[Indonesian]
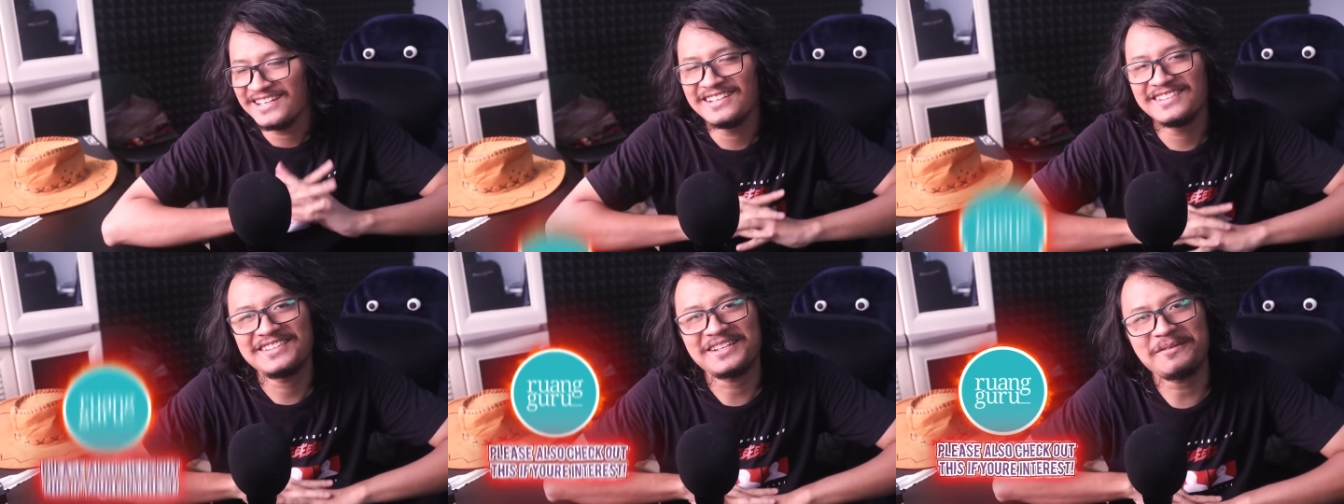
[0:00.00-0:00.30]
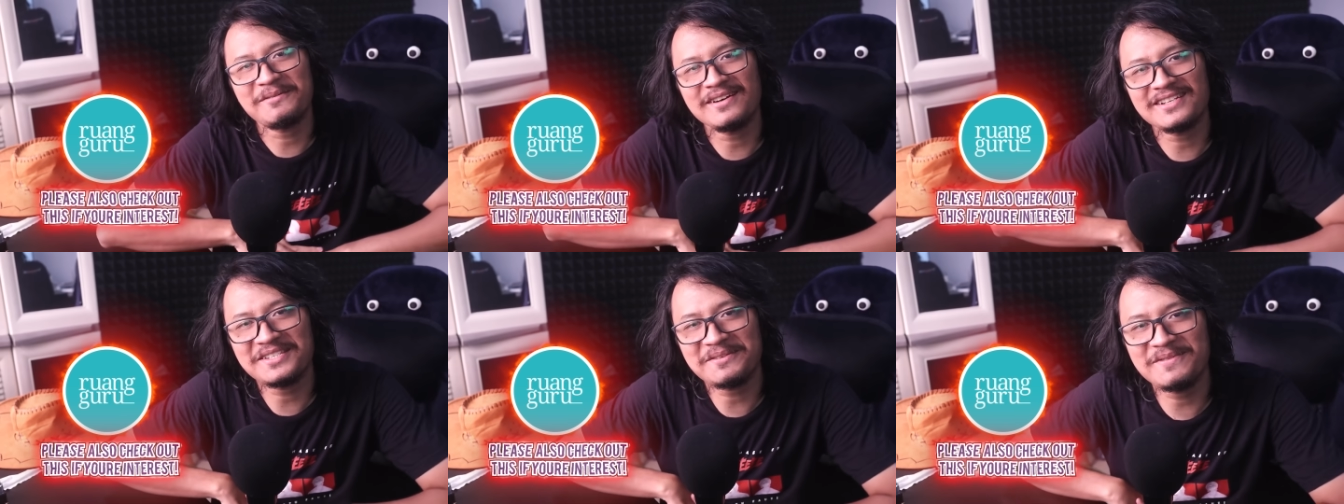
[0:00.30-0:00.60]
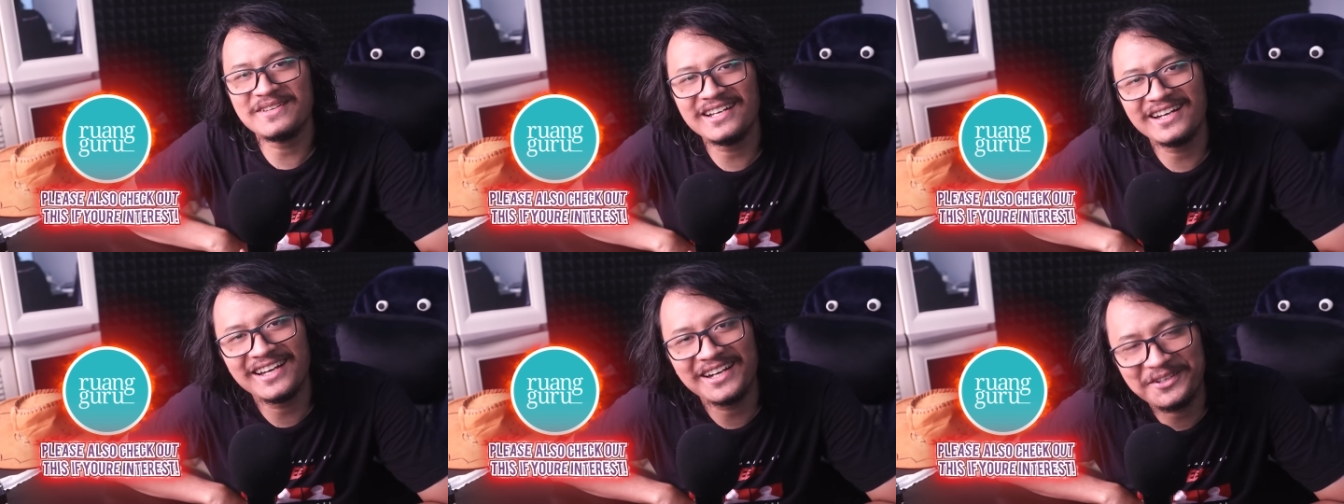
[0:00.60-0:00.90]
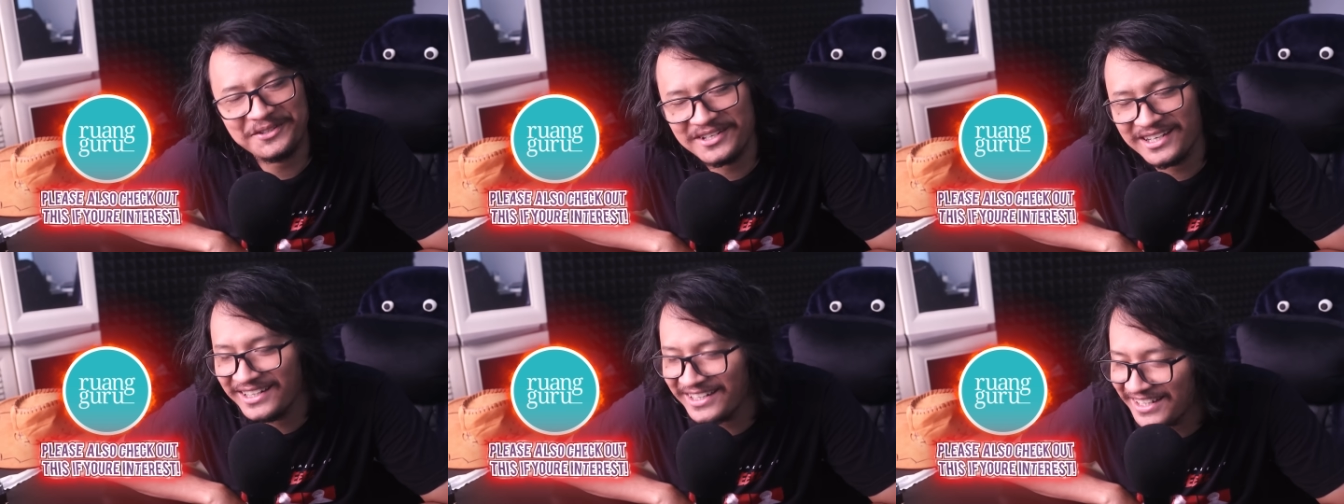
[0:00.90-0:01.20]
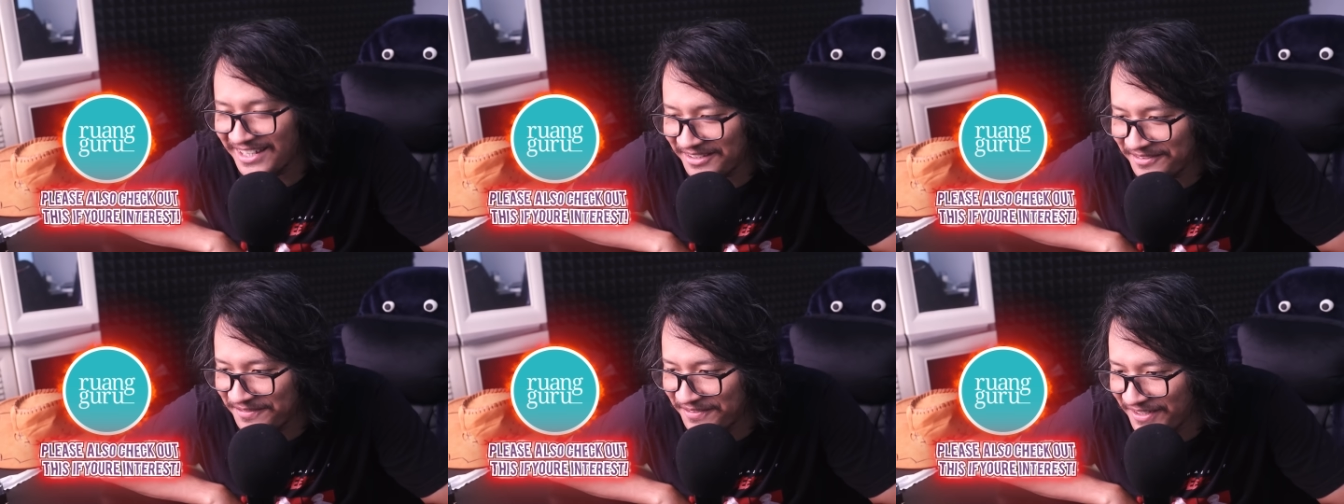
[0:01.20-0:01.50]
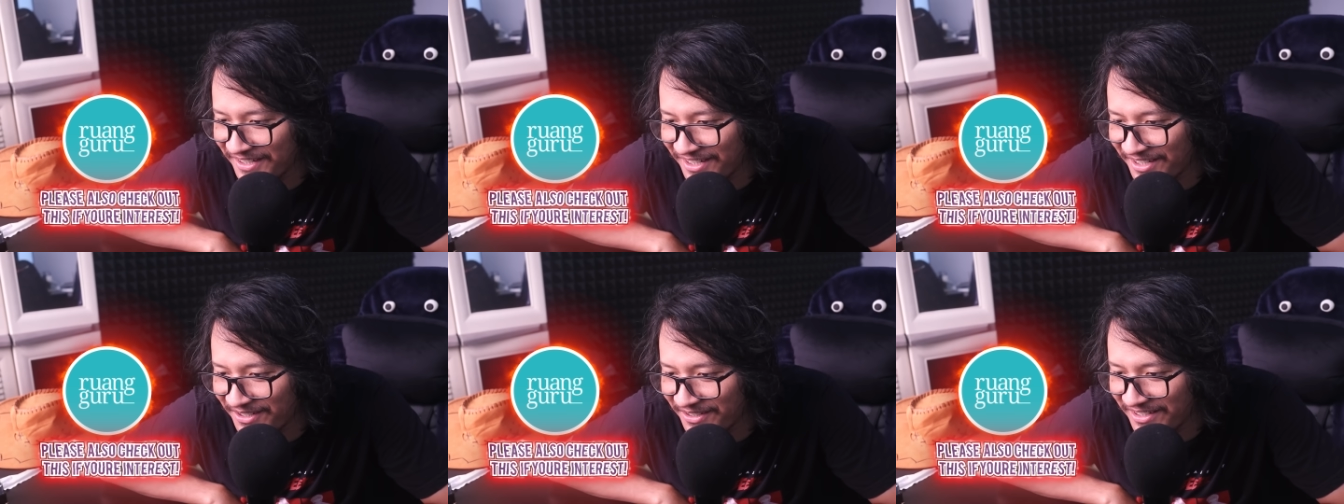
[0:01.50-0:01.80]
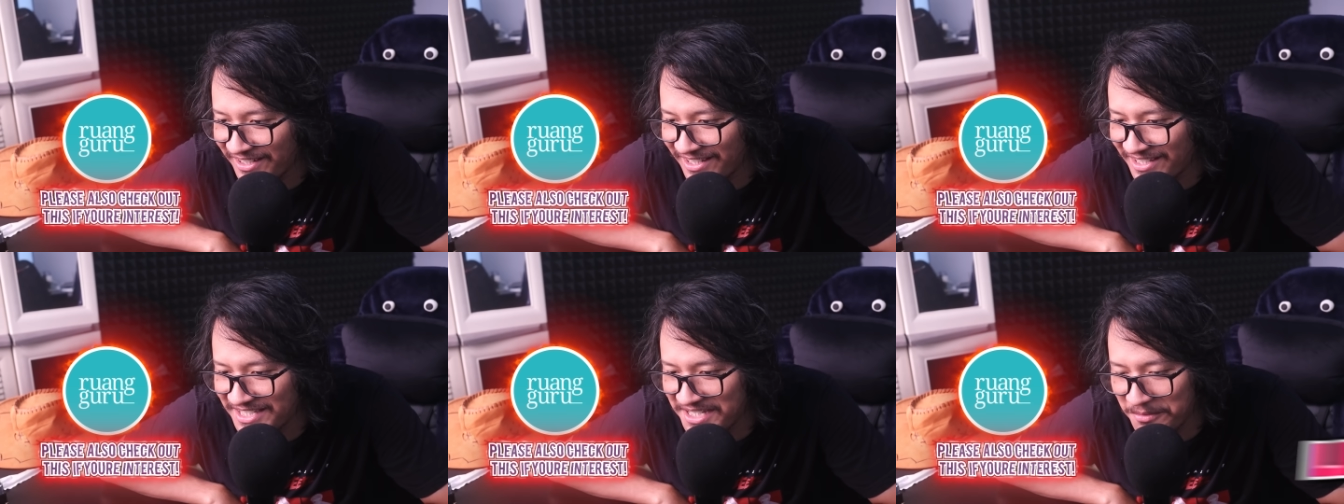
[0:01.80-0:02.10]
Terima kasih banyak karena udah ngeliat video
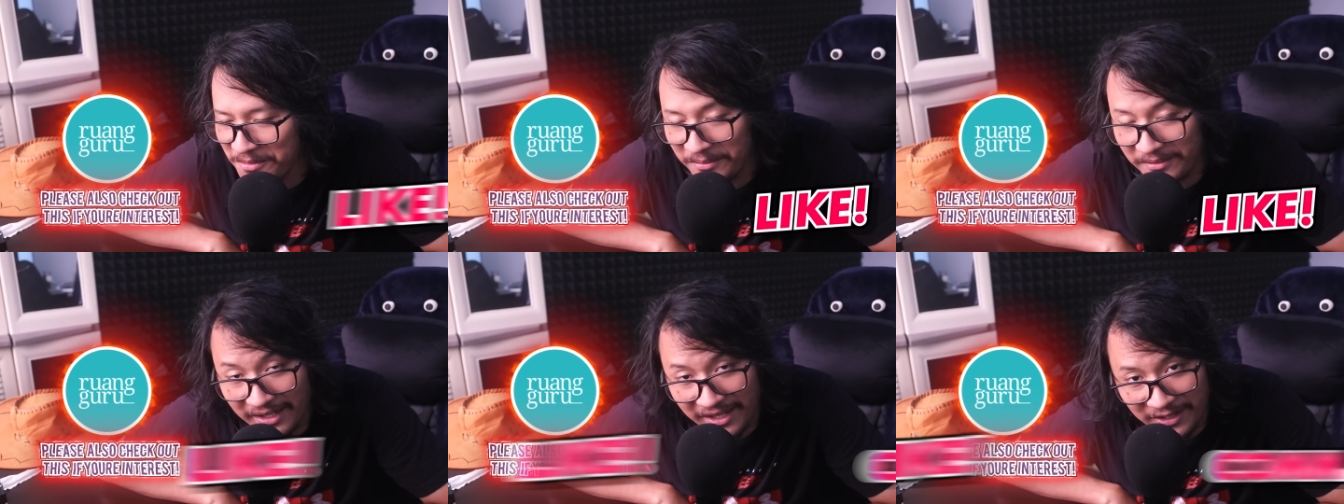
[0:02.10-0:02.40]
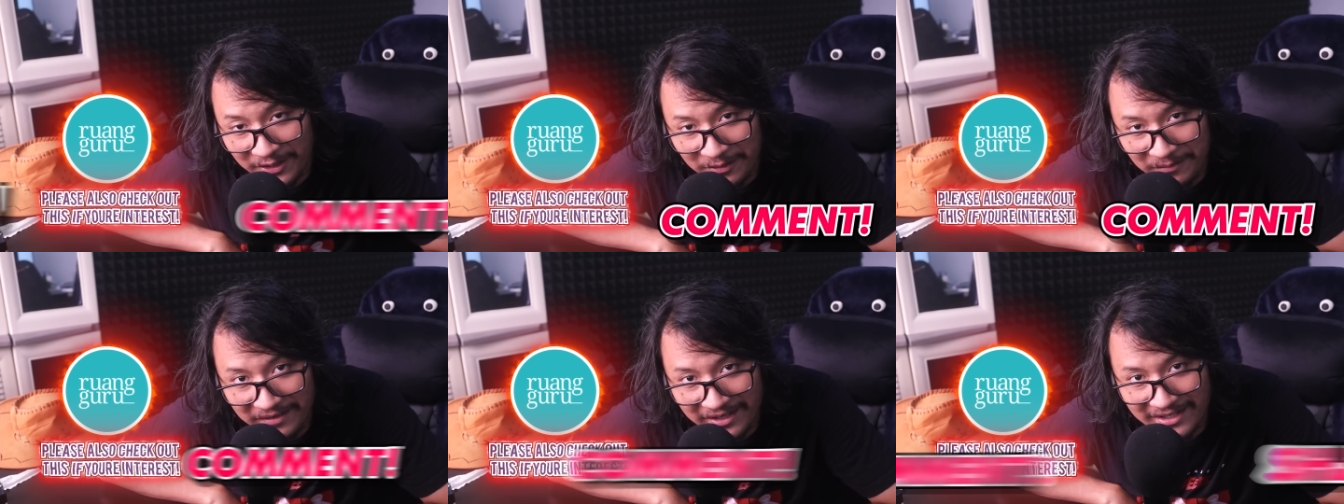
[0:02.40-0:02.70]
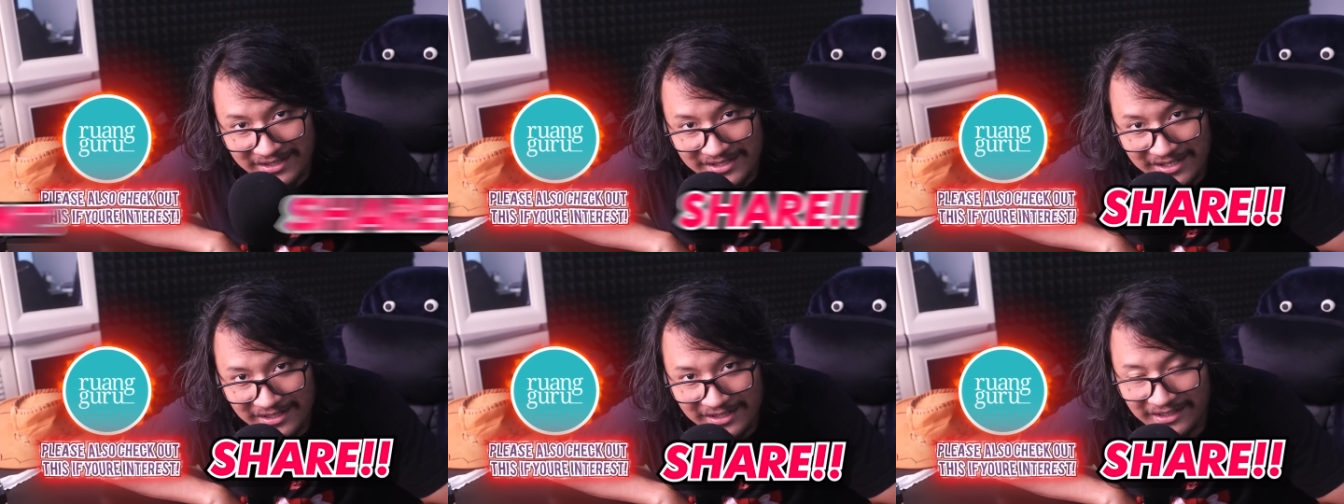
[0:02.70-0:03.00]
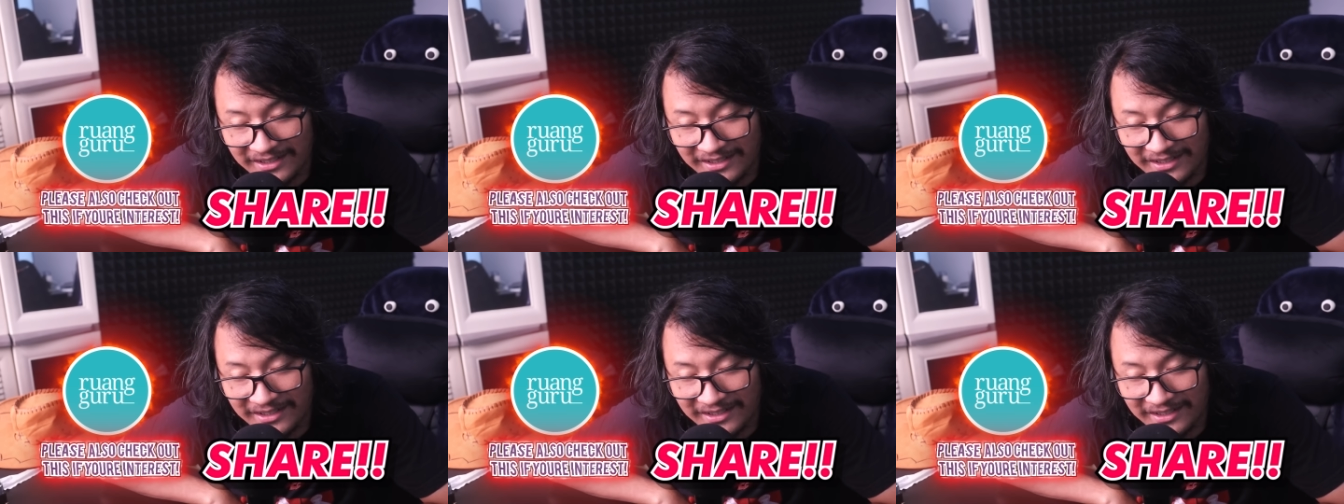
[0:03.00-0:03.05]
ini. Jangan lupa like, comment, dan share.